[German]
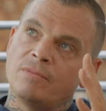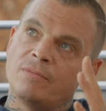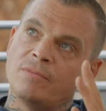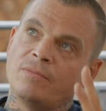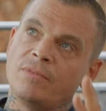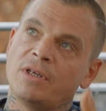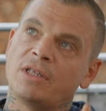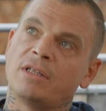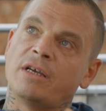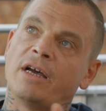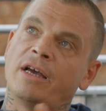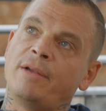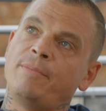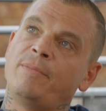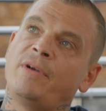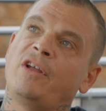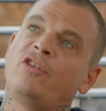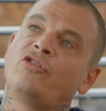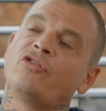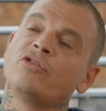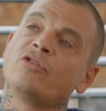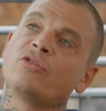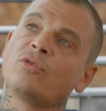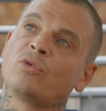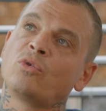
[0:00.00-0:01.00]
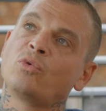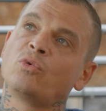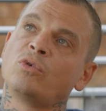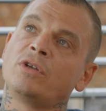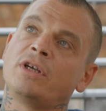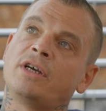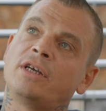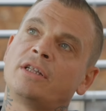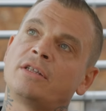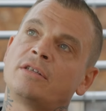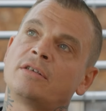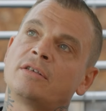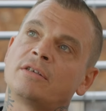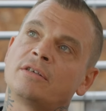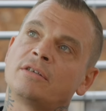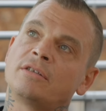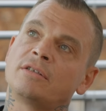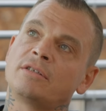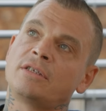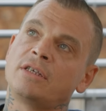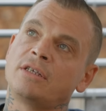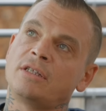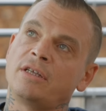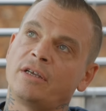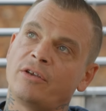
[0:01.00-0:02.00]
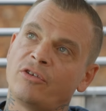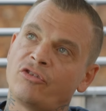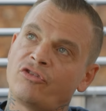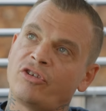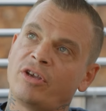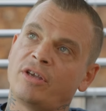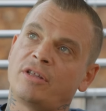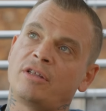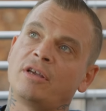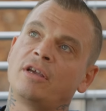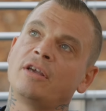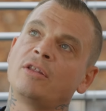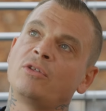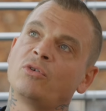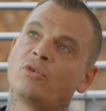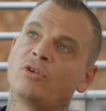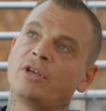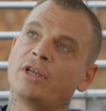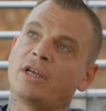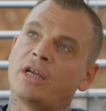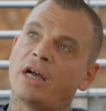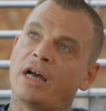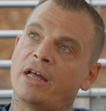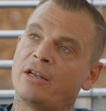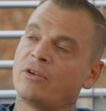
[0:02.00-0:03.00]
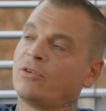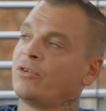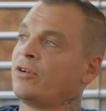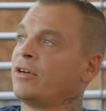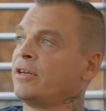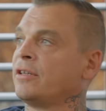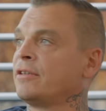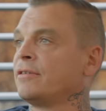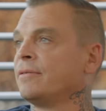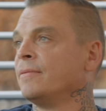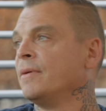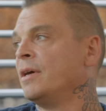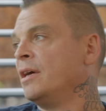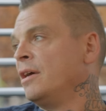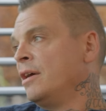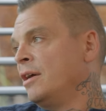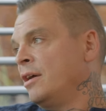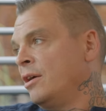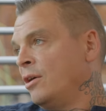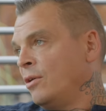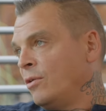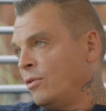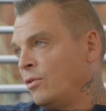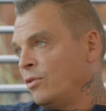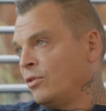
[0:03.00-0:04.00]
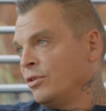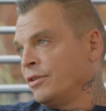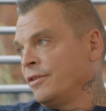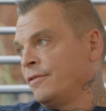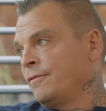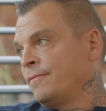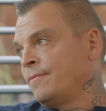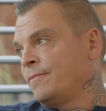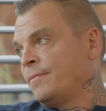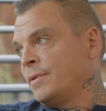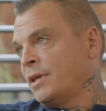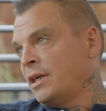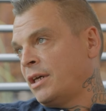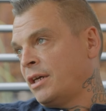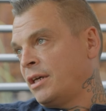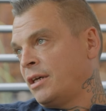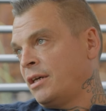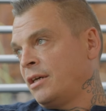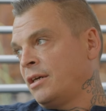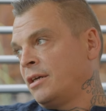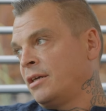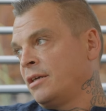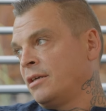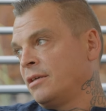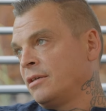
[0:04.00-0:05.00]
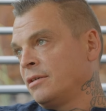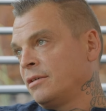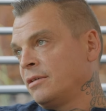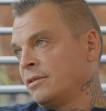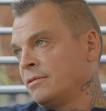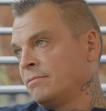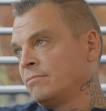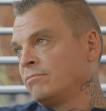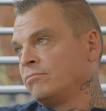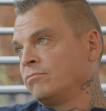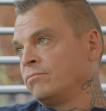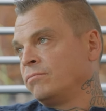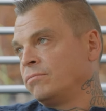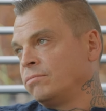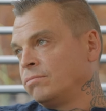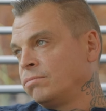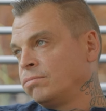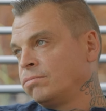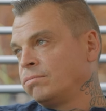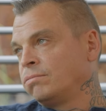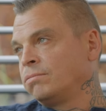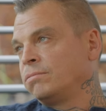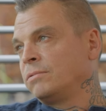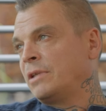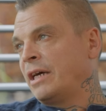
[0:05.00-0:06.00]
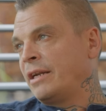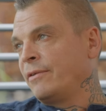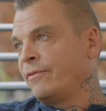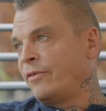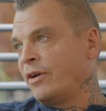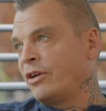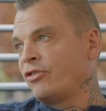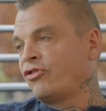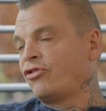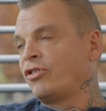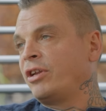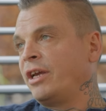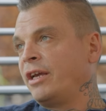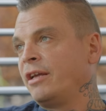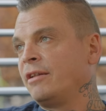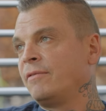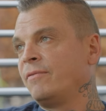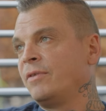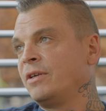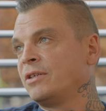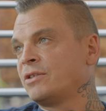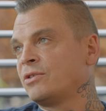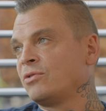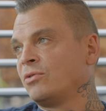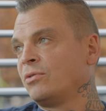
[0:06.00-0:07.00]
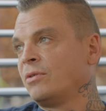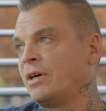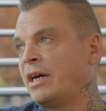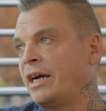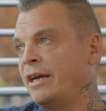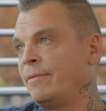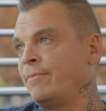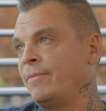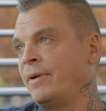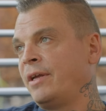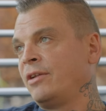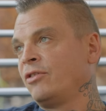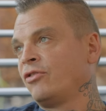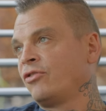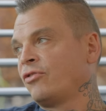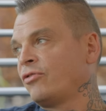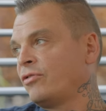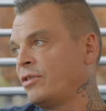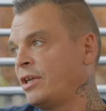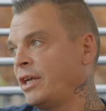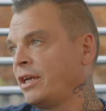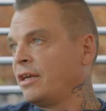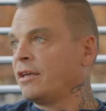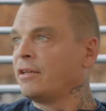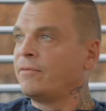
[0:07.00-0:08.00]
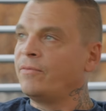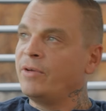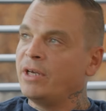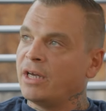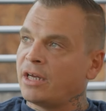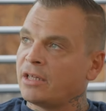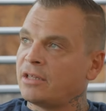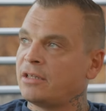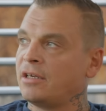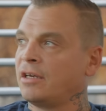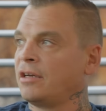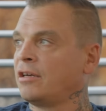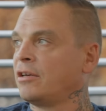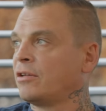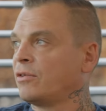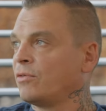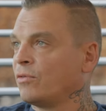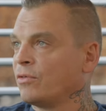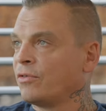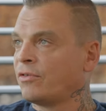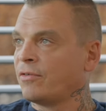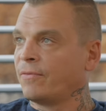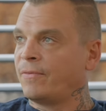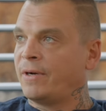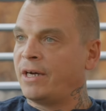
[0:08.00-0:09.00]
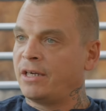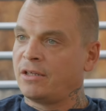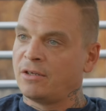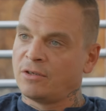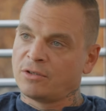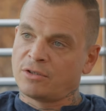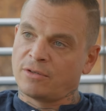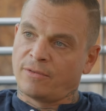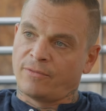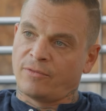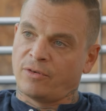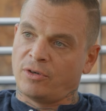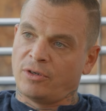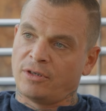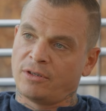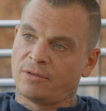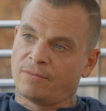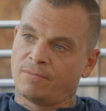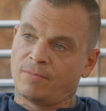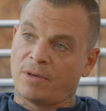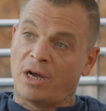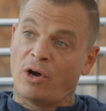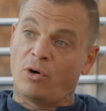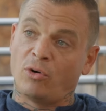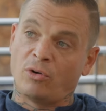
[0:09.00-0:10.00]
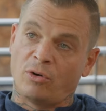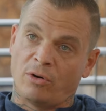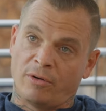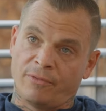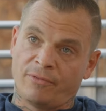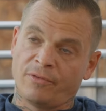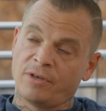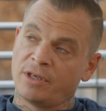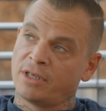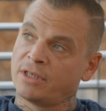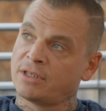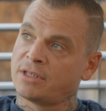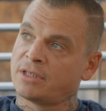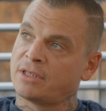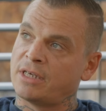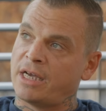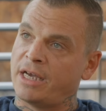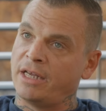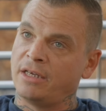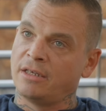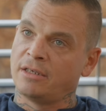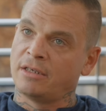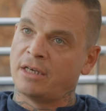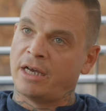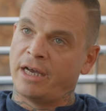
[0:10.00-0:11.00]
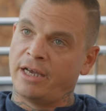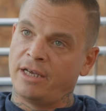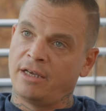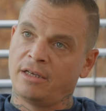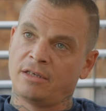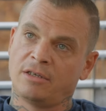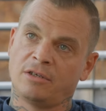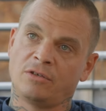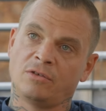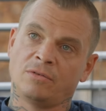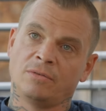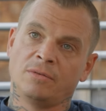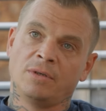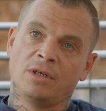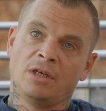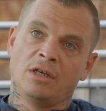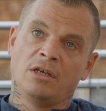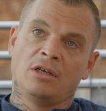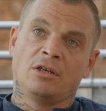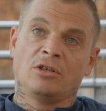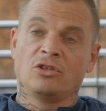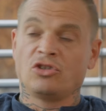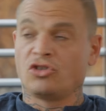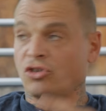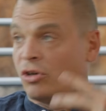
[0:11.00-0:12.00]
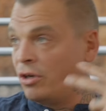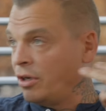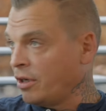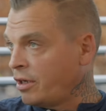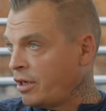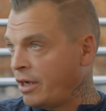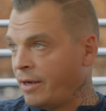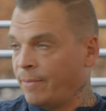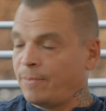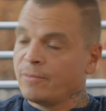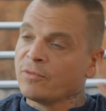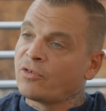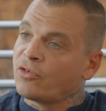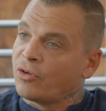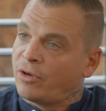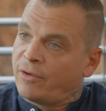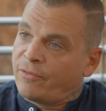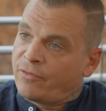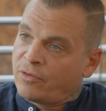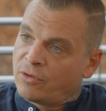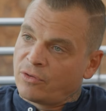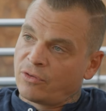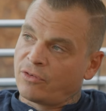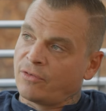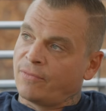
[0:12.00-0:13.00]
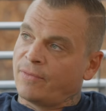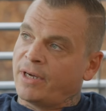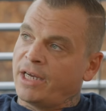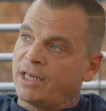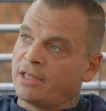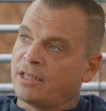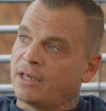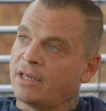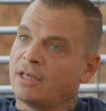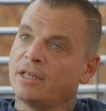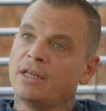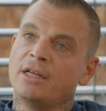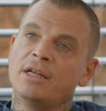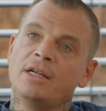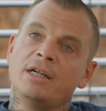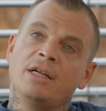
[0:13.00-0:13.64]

mit einem Menschen zu tun hat, sich die Geschichte geduldig anhört und äh, dann versteht, wieso ein Mensch tickt, wie er tickt und so weiter und so fort, auch offen ist, seine eigenen Scheuklappen zu öffnen und so weiter,